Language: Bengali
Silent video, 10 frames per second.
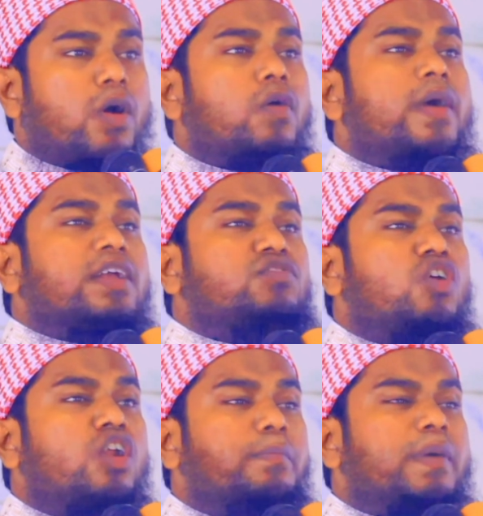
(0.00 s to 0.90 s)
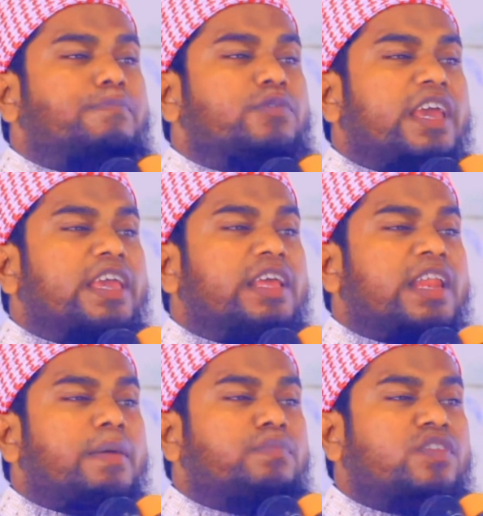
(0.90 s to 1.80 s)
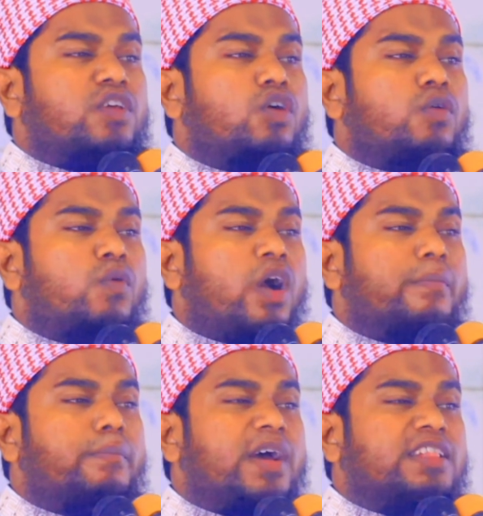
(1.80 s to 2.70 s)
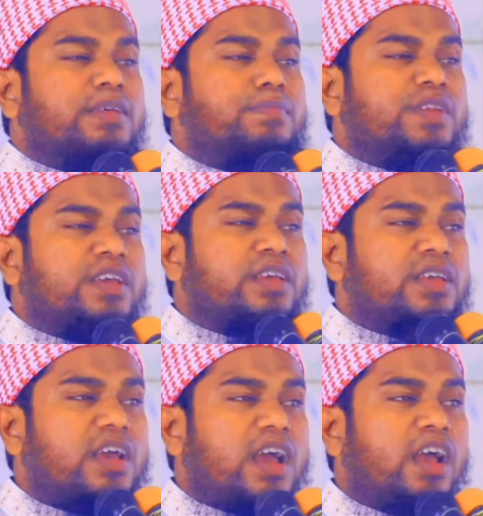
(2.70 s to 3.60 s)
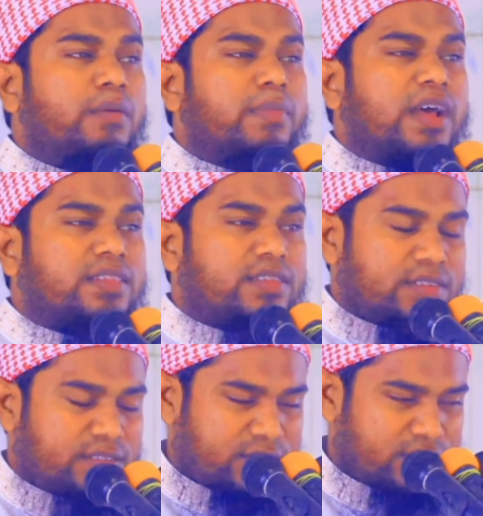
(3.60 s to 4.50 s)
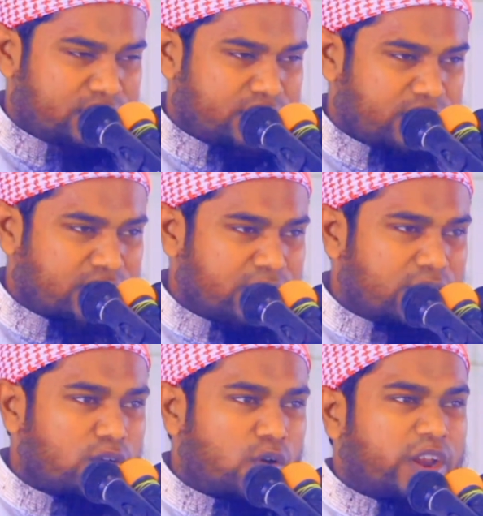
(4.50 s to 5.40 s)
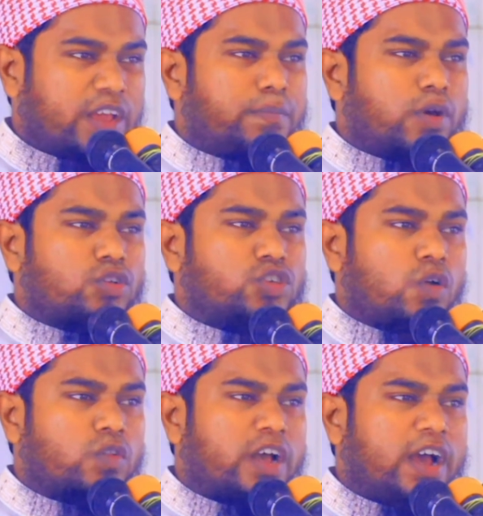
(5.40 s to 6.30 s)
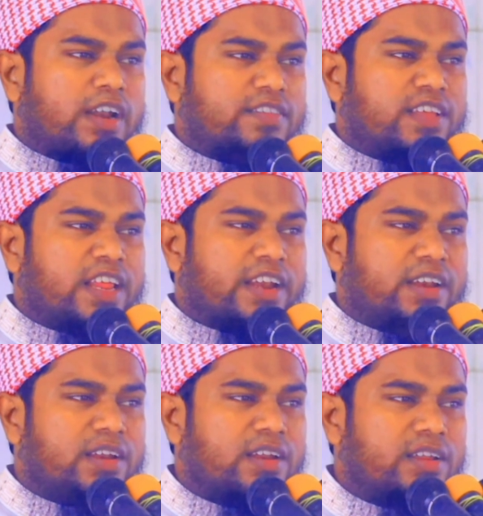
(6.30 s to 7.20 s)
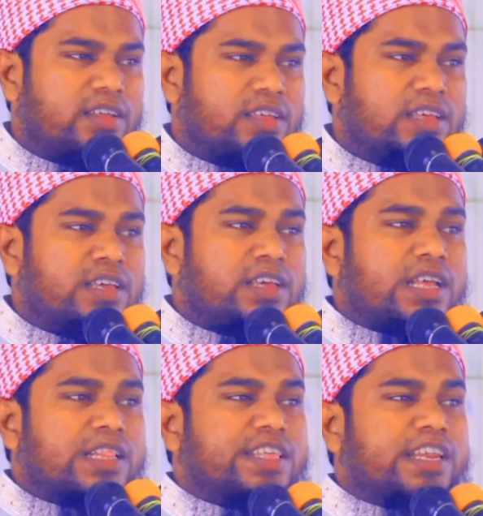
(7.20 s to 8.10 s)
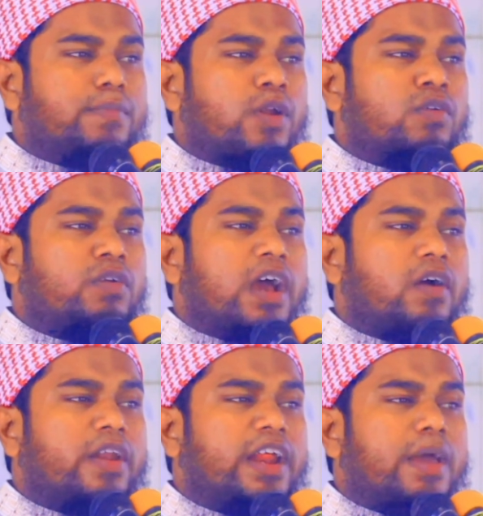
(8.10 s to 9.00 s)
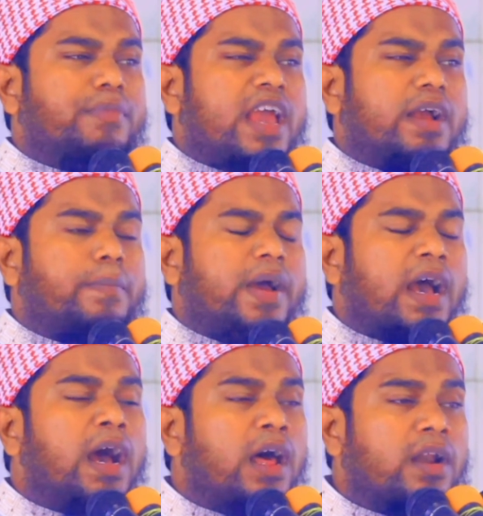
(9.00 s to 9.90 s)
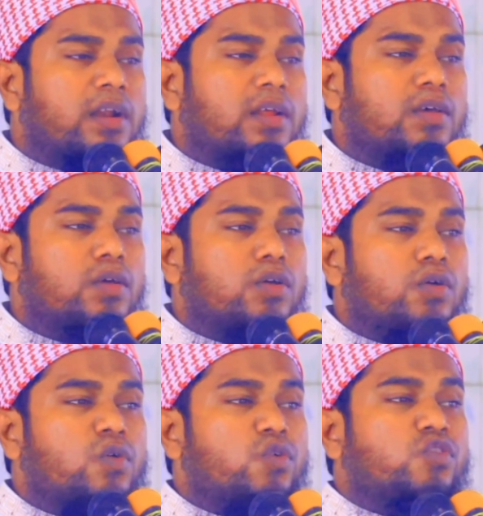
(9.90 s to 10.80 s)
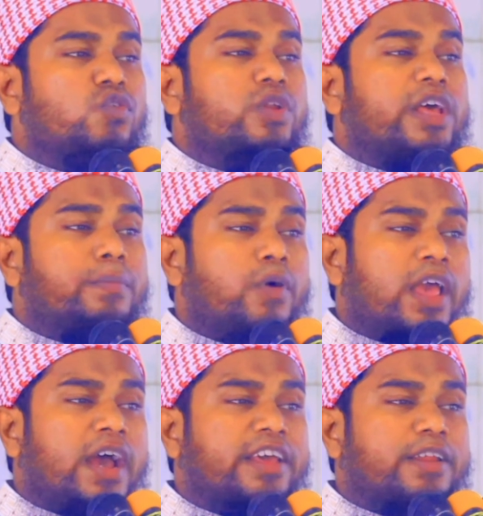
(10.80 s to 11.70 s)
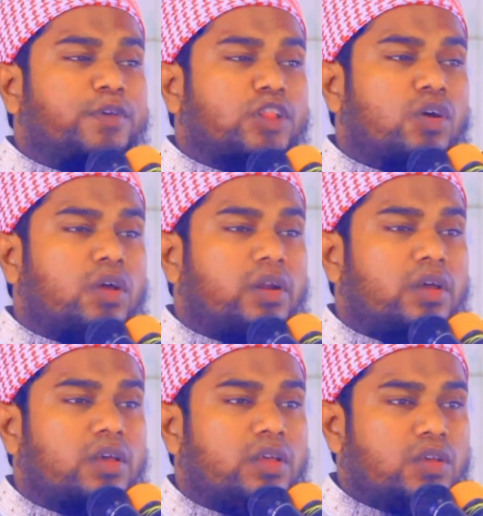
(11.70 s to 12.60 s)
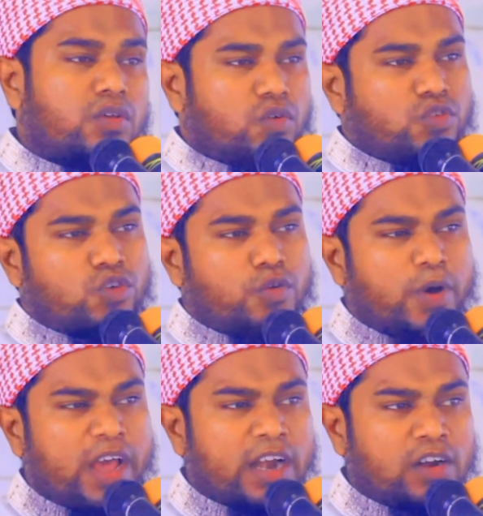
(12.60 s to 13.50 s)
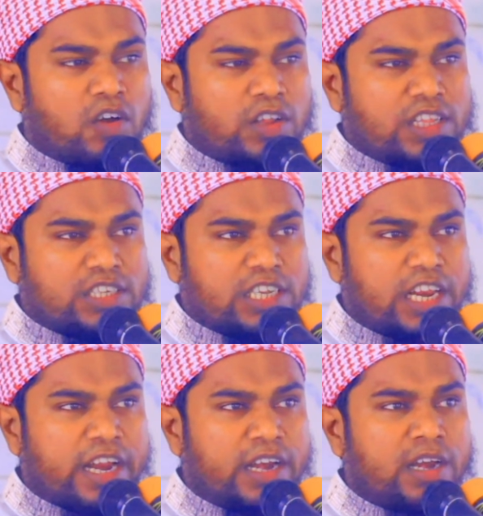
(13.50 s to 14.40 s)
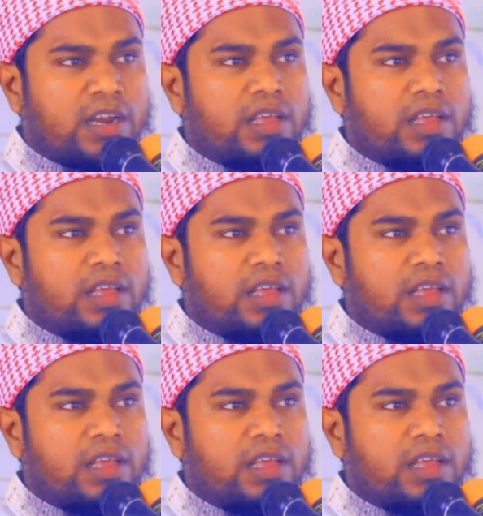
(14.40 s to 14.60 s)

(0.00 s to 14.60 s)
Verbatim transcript: বড় একজন ব্যবসায়ী নাম ছিল মোহাম্মদ ইবনে আহমদ অনেক বড় সৌদাগার ছিলেন তিনি বর্ণনা করেন আমি একবার হুজুরের বয়ানের ভিতর হুজুর বয়ান করতেছিলেন